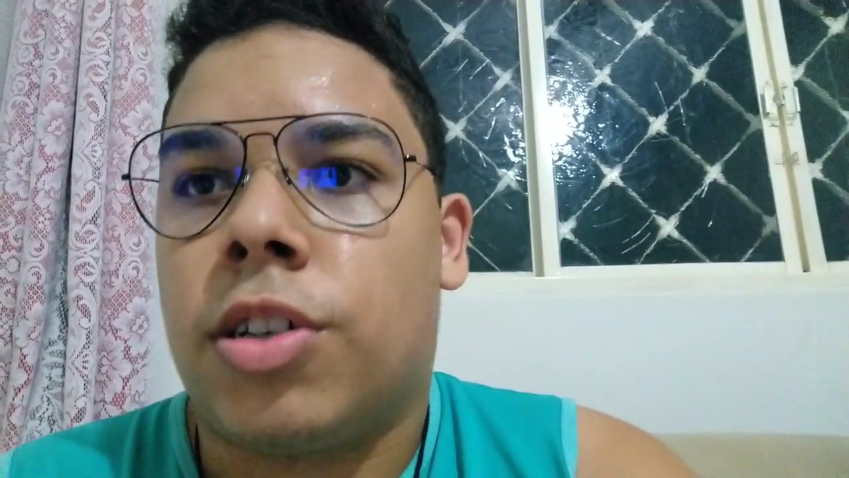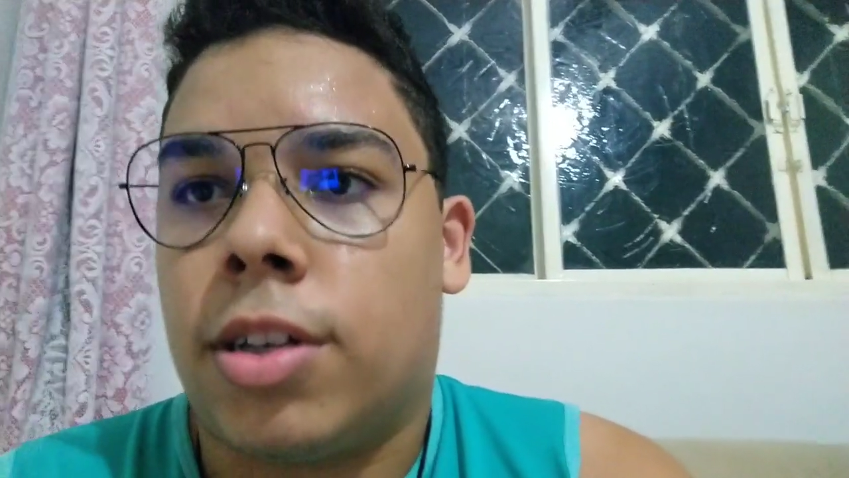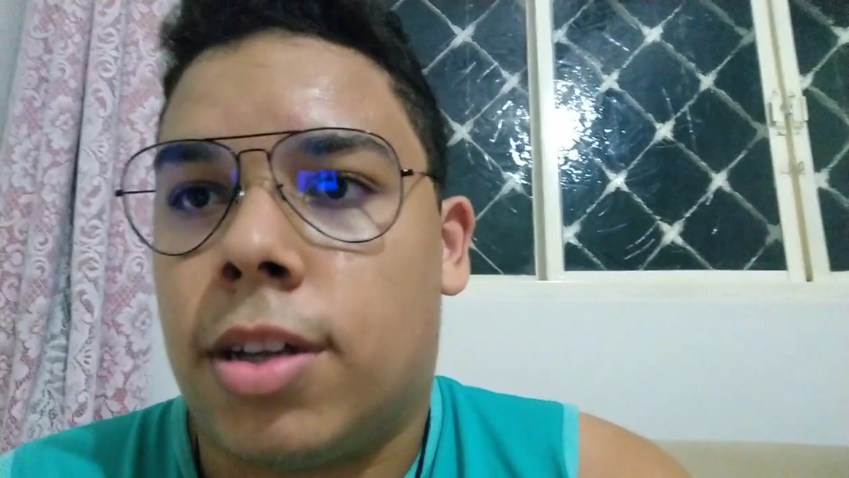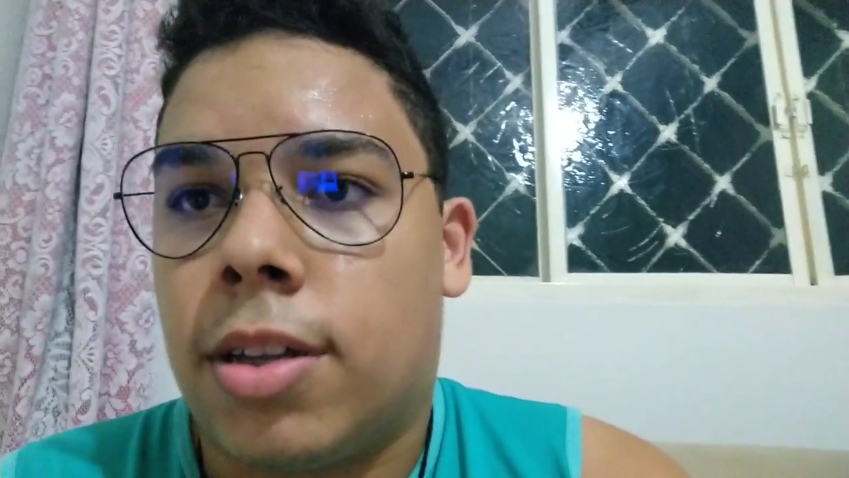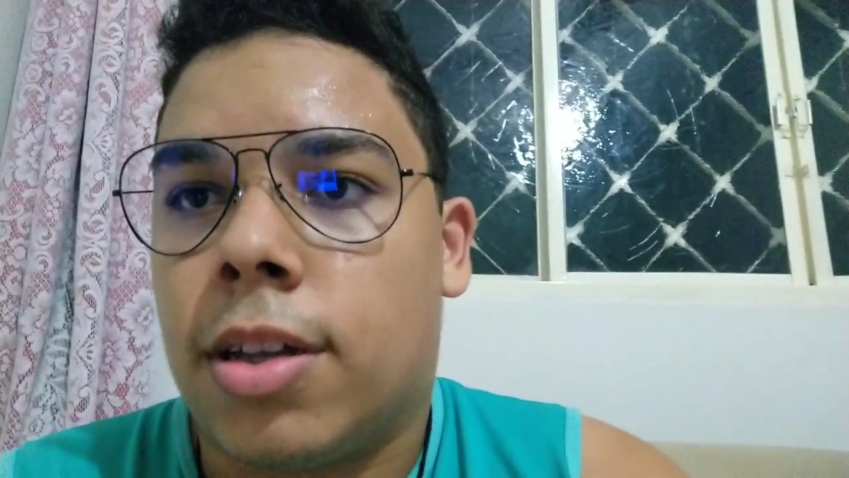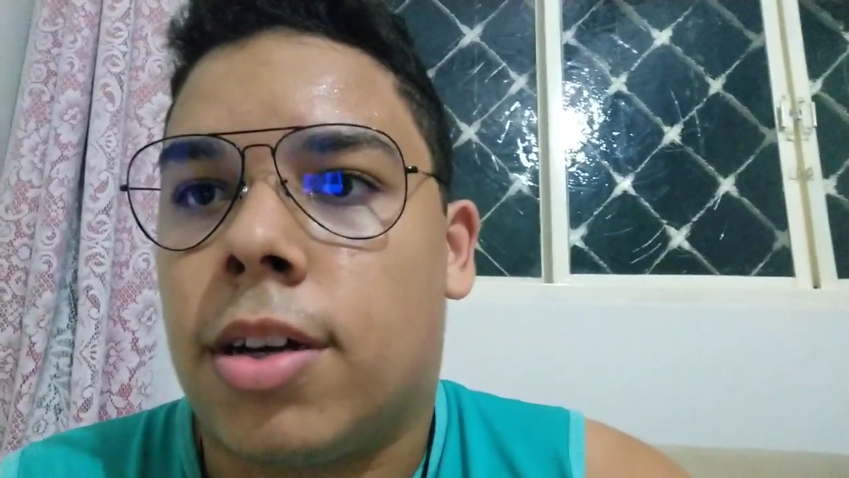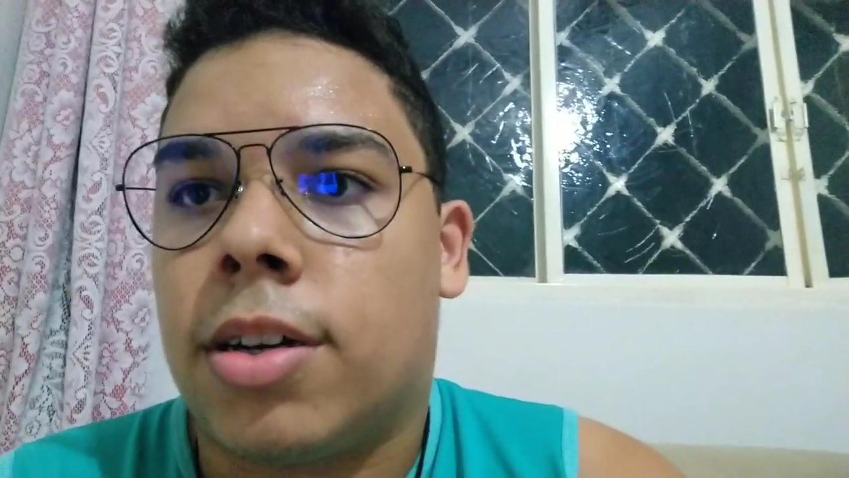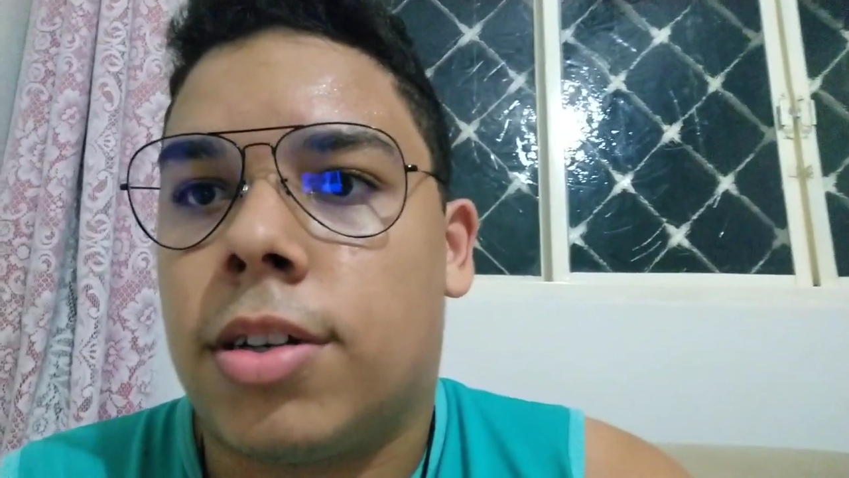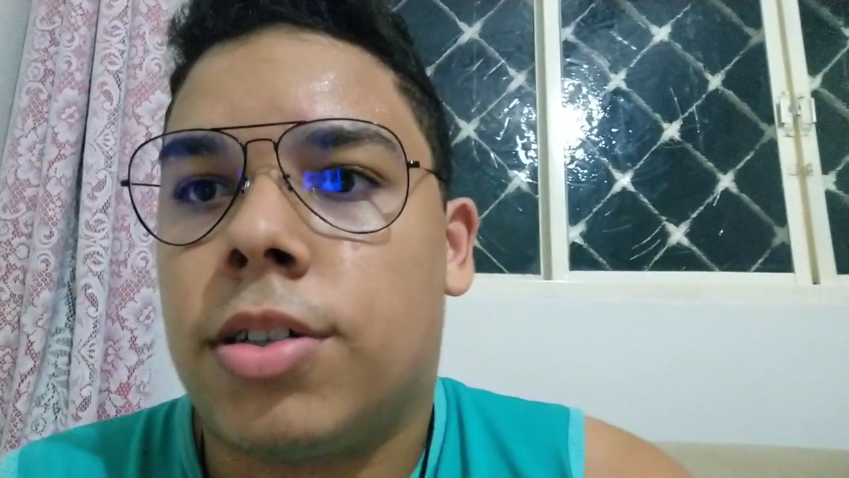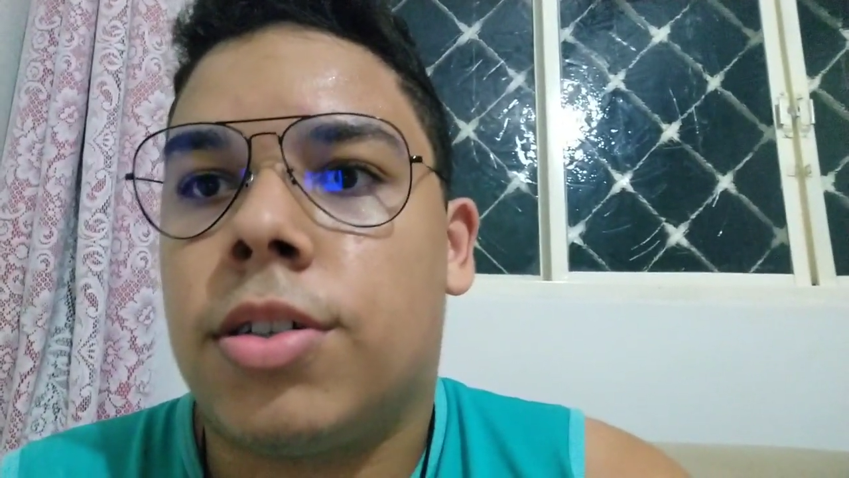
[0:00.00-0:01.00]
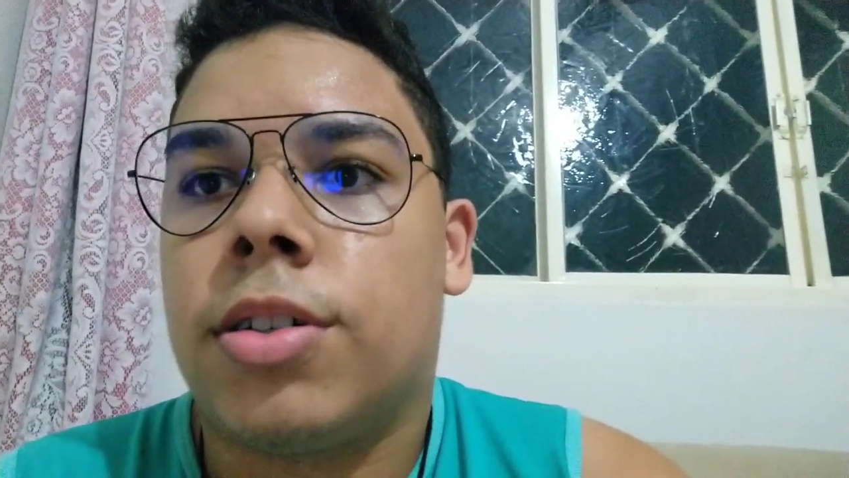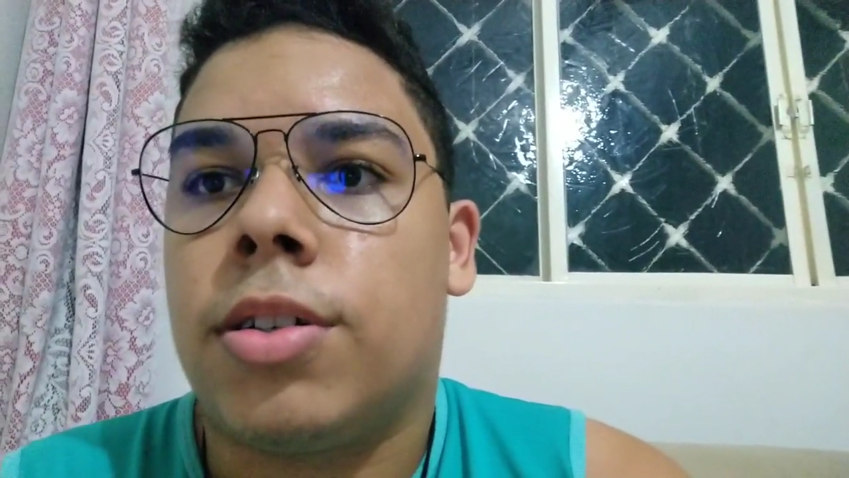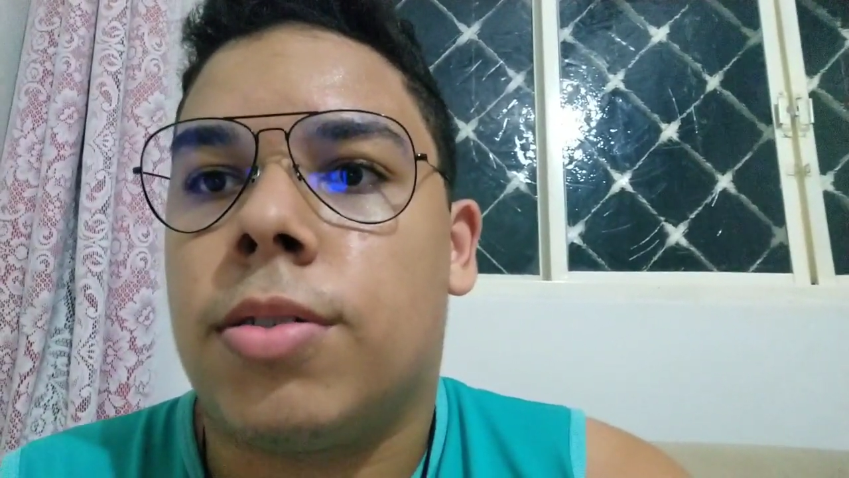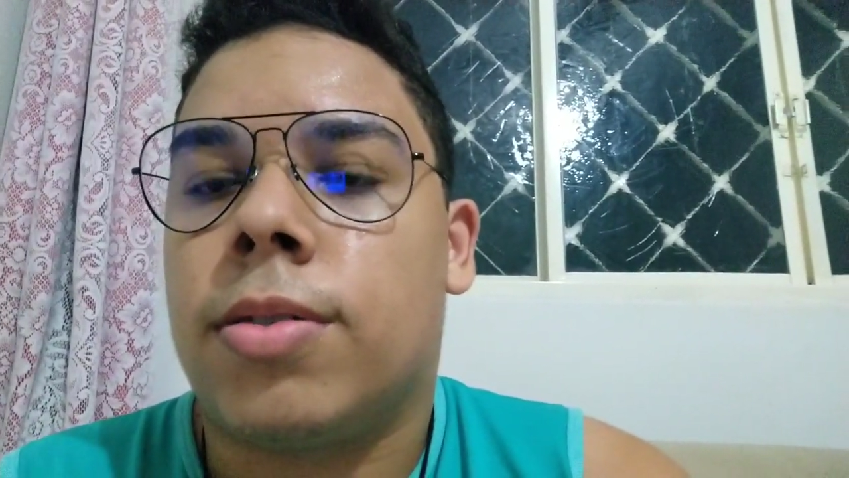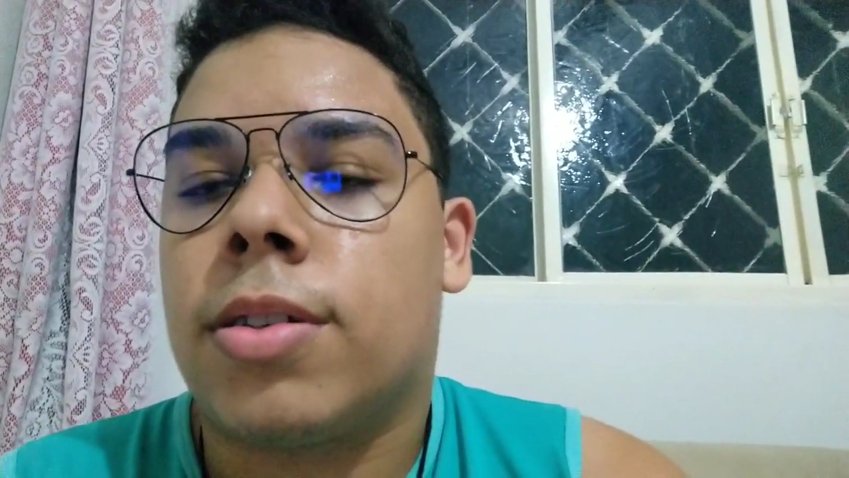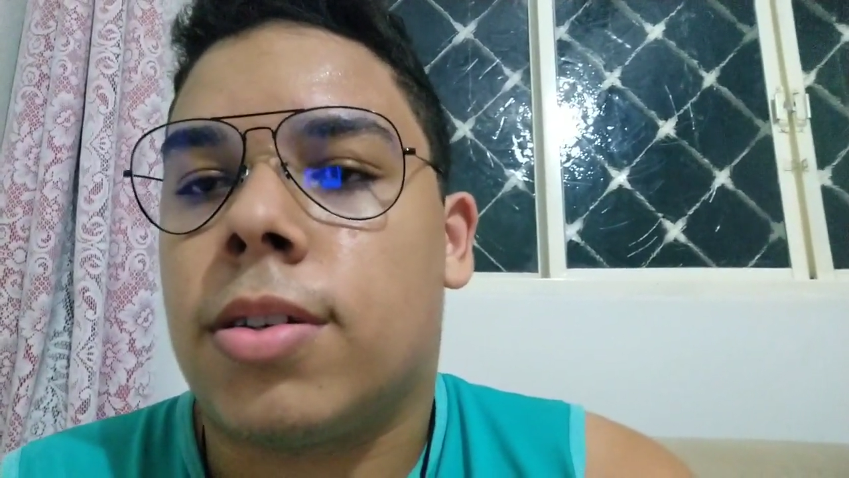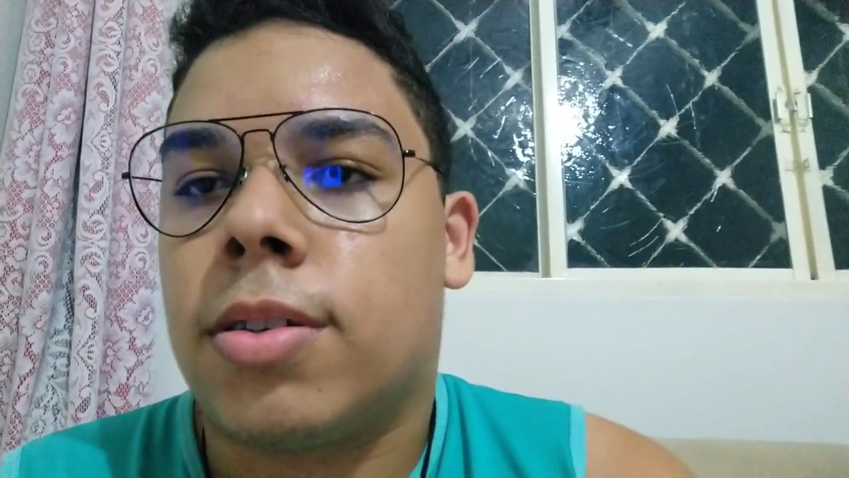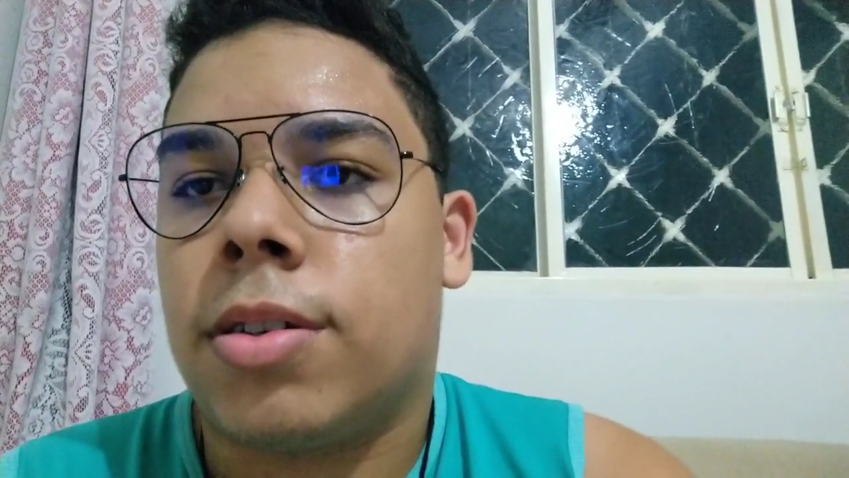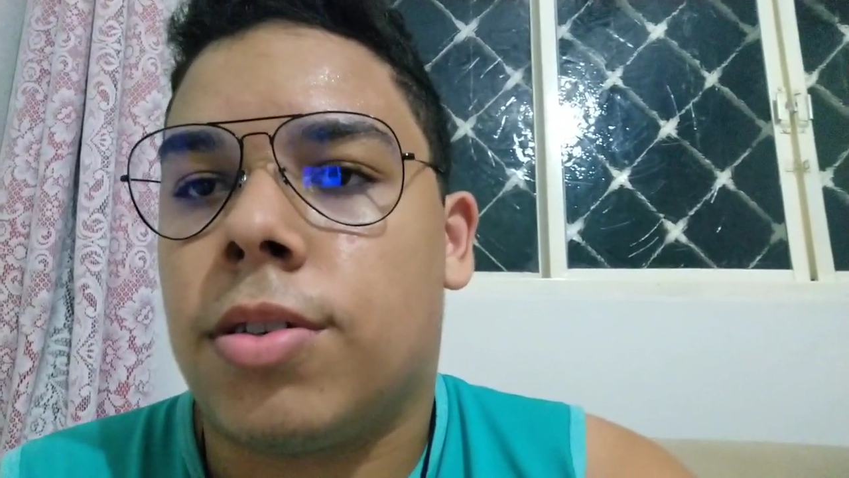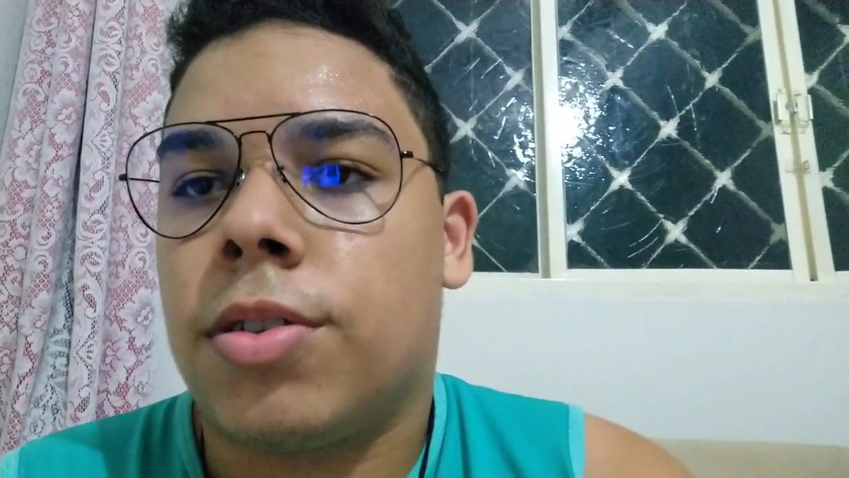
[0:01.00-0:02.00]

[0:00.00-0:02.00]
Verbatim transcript: já tá tarde e eu esqueci